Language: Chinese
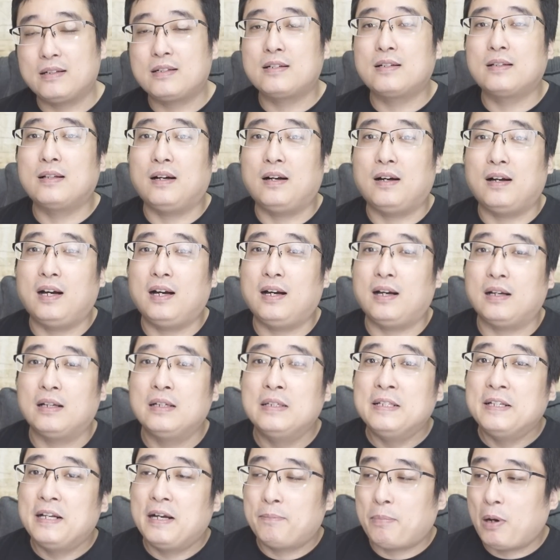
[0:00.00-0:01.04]
知道啊，
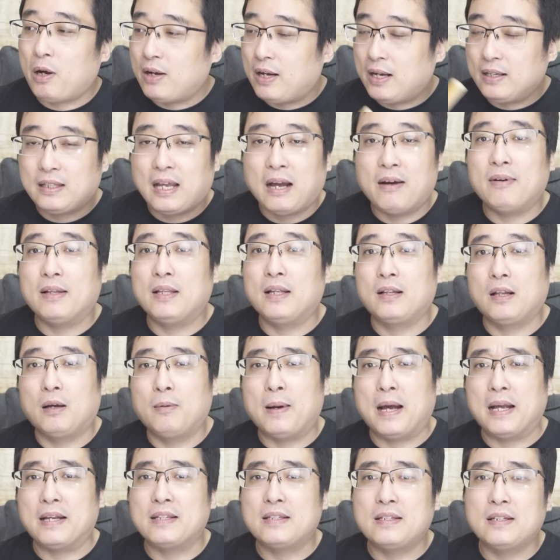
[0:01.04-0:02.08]
包含台湾的老
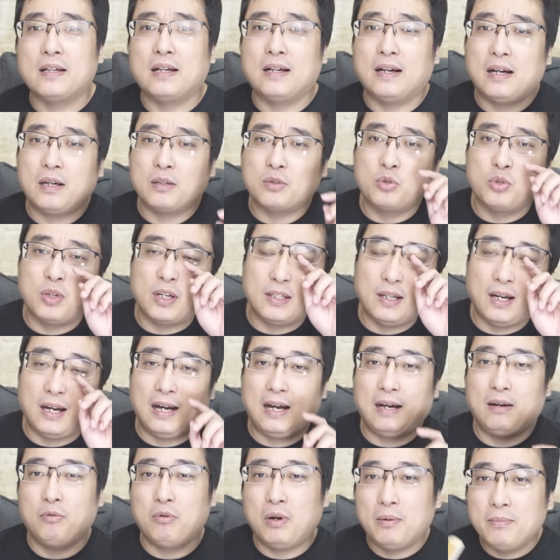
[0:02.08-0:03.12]
百姓啊，觉得
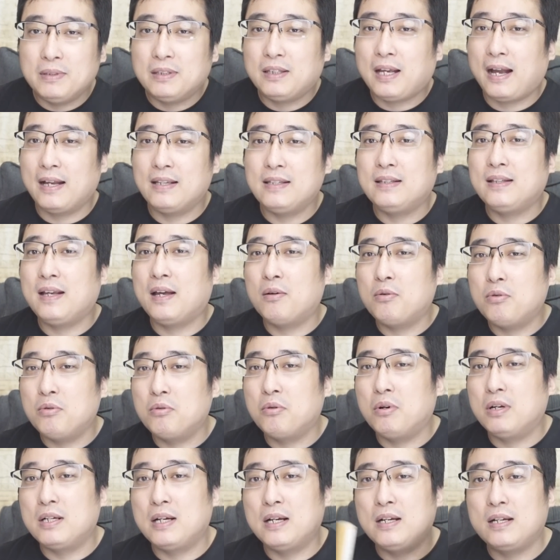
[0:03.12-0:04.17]
啊，我们台积电护
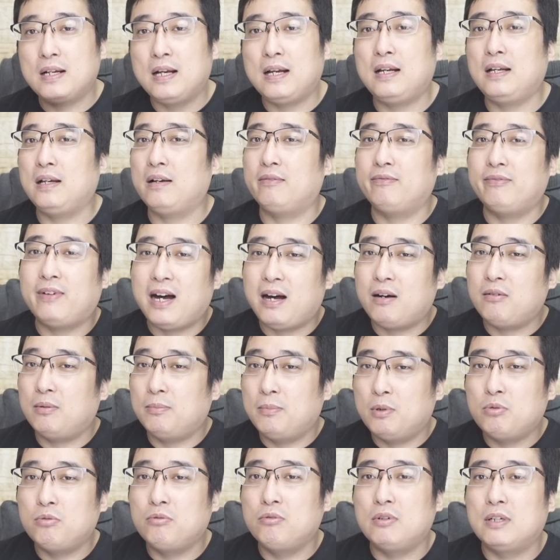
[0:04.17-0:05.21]
国神山，挖我
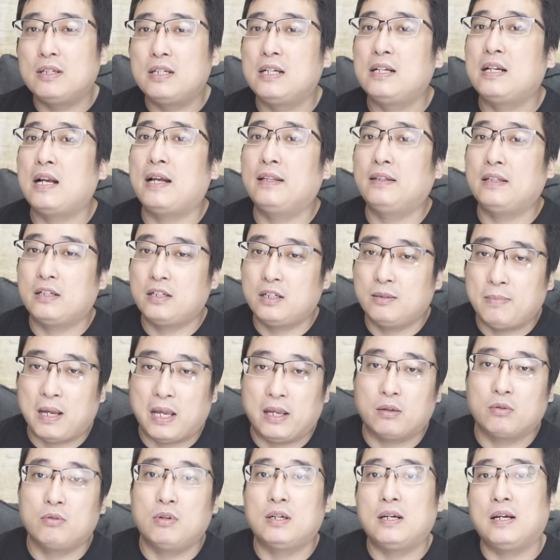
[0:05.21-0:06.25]
们护国神山的是
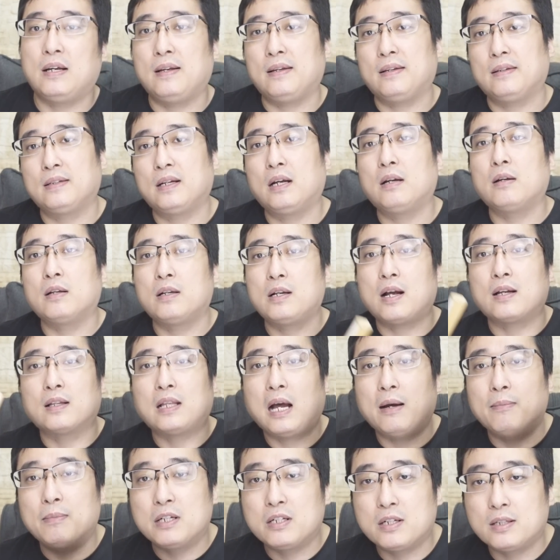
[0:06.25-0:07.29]
美国人，然后让
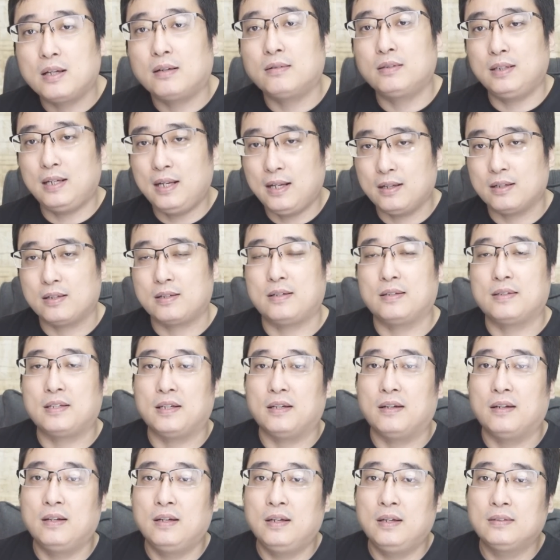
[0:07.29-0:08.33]
他们知道这个事
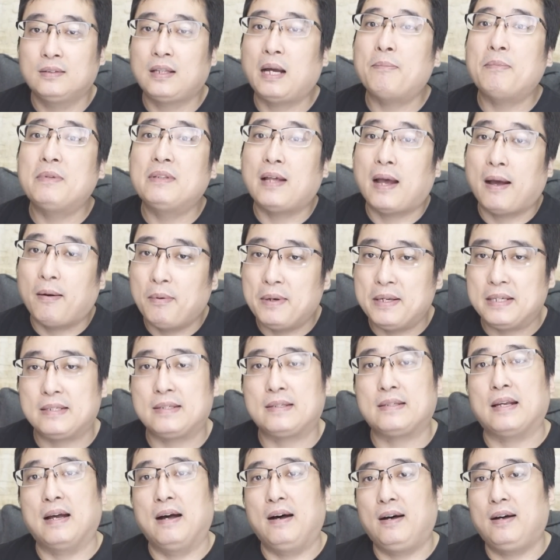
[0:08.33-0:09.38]
情，他们才会
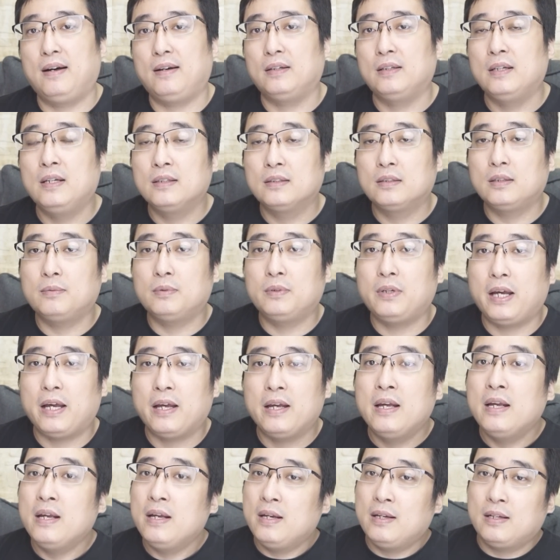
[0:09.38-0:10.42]
想，对不对？
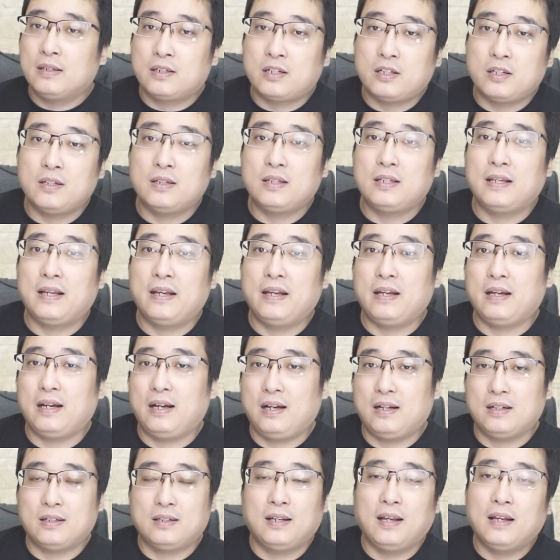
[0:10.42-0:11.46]
之前
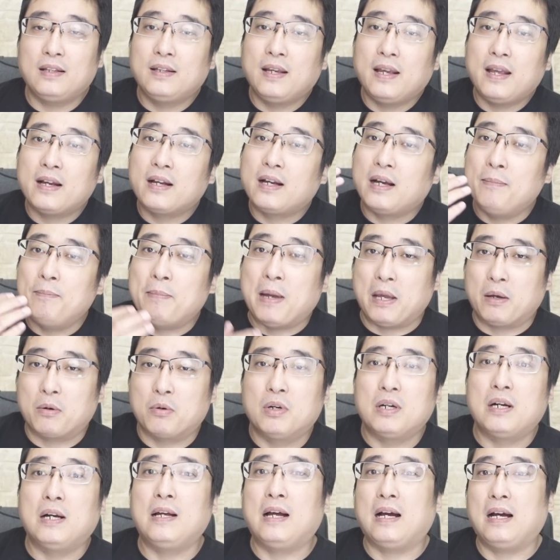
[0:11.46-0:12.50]
啊，天天跟美
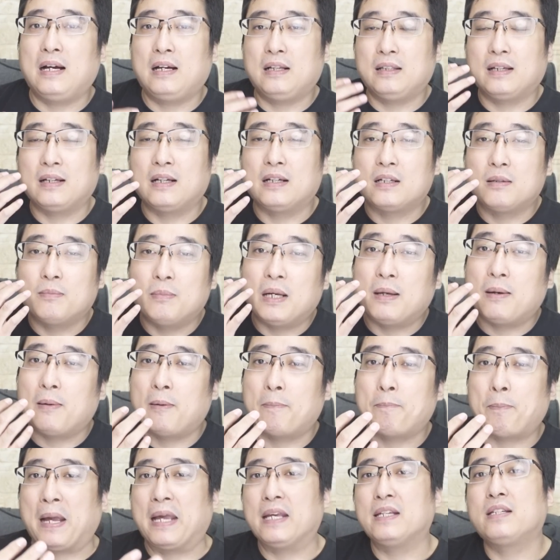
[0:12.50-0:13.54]
国人啊那个什么
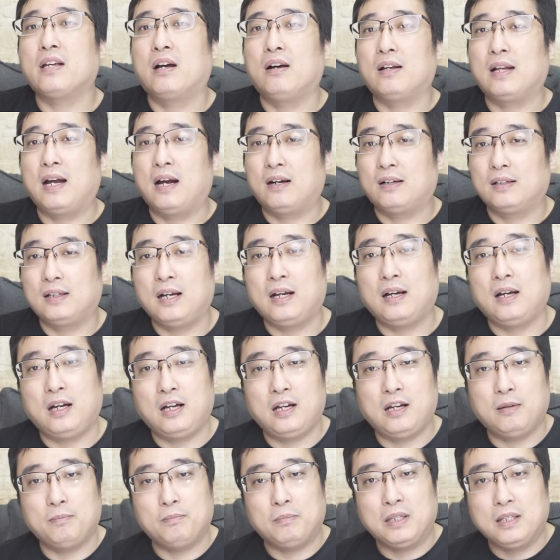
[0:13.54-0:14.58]
陪笑脸的
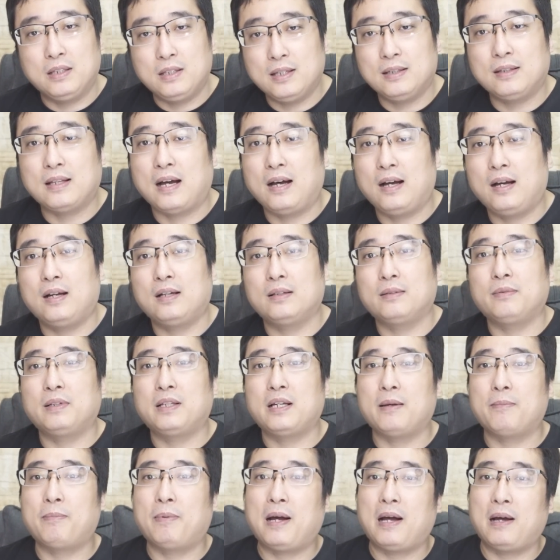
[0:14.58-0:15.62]
啊，民进党，对不
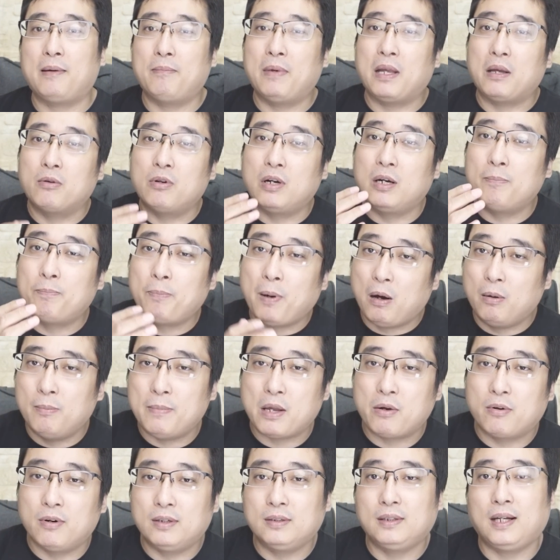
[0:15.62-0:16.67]
对？把美国人抱
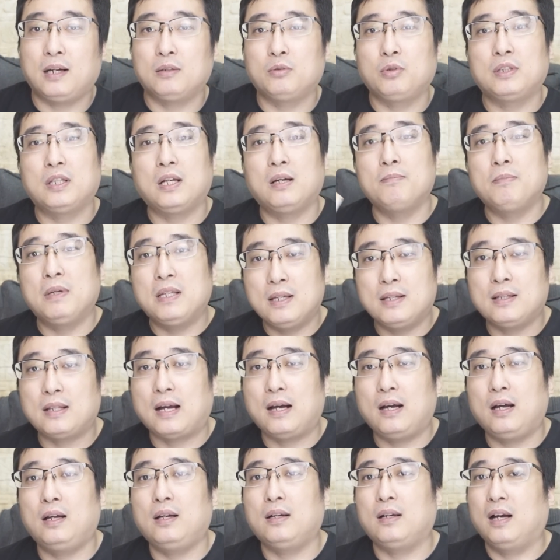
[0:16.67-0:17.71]
美国人大腿的民进
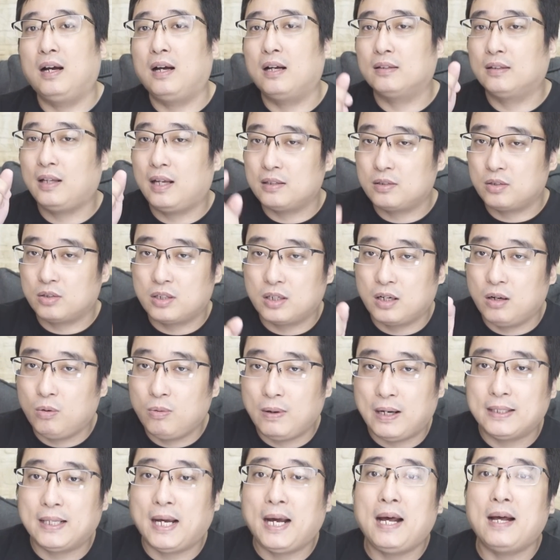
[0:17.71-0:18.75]
党啊，那就是个
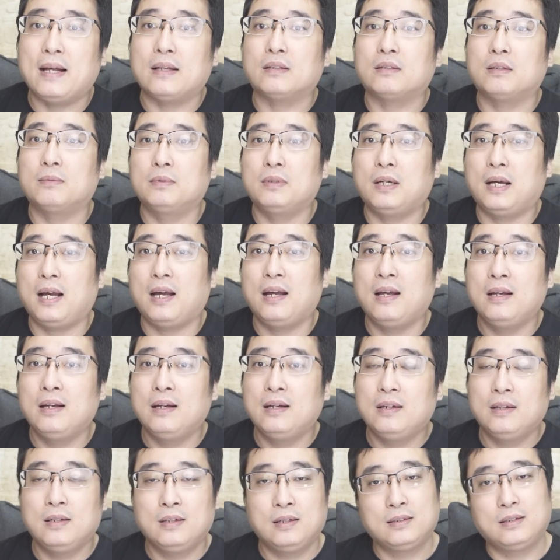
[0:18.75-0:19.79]
坏蛋，对不对？
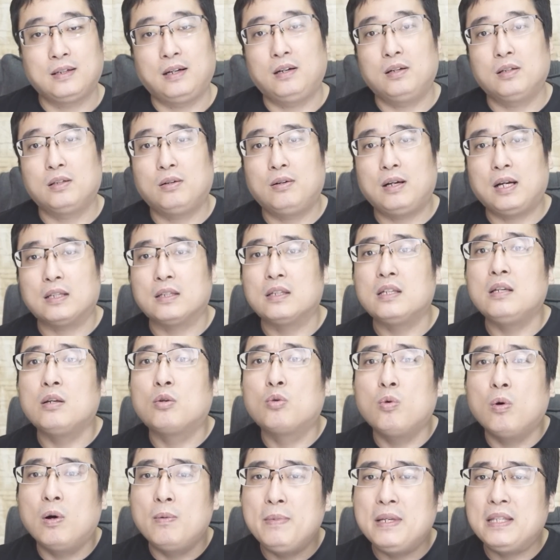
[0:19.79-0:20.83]
然后的话，你
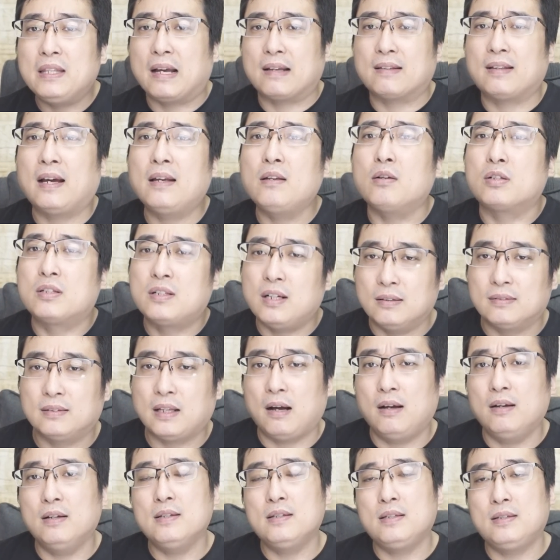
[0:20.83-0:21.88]
国民党才有正
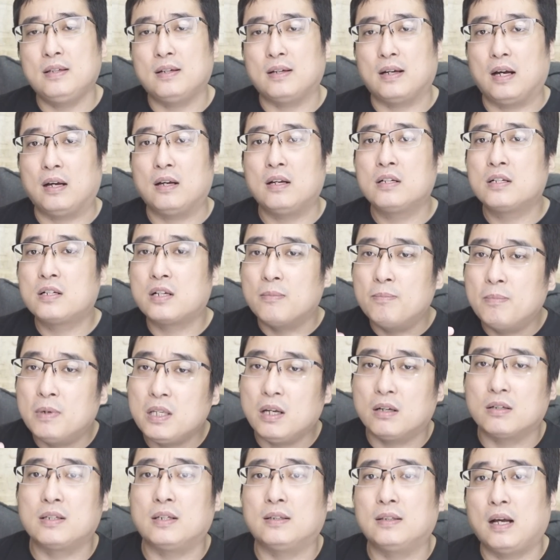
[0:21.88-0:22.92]
当性啊！什么
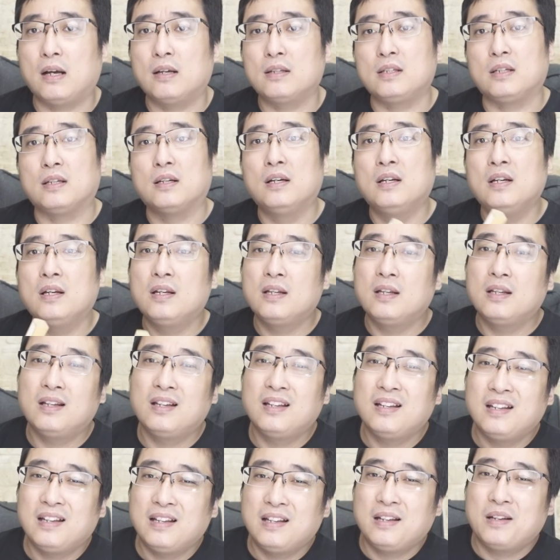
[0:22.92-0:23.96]
叫正当性？
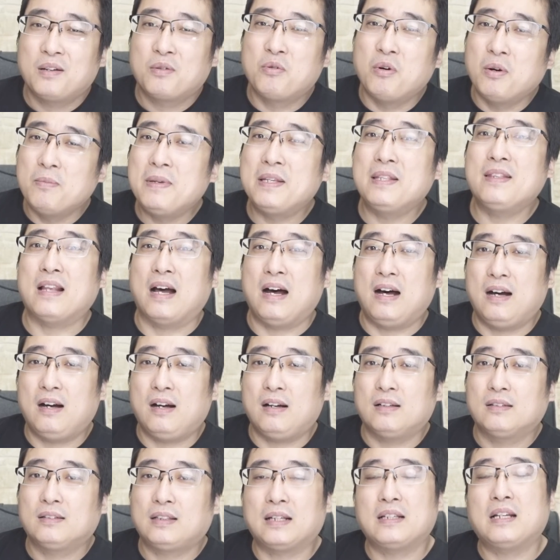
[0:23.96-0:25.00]
国民
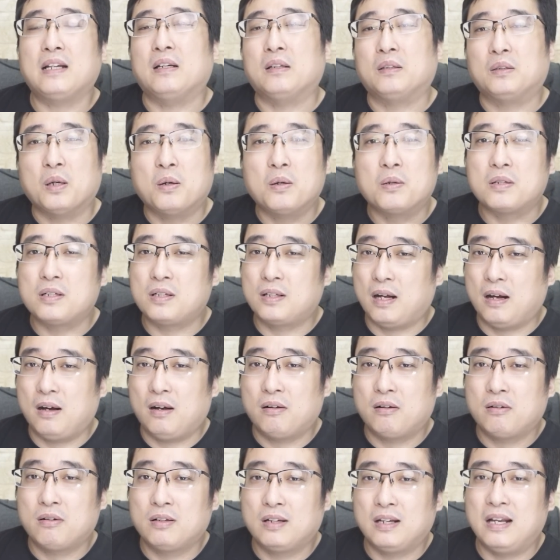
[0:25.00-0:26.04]
党大家也都知
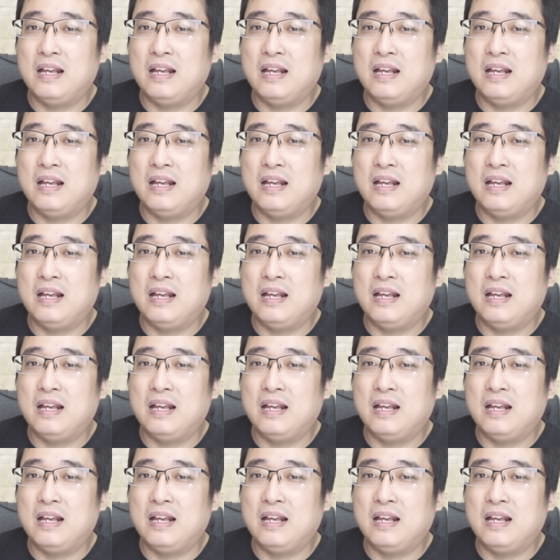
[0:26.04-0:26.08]
道，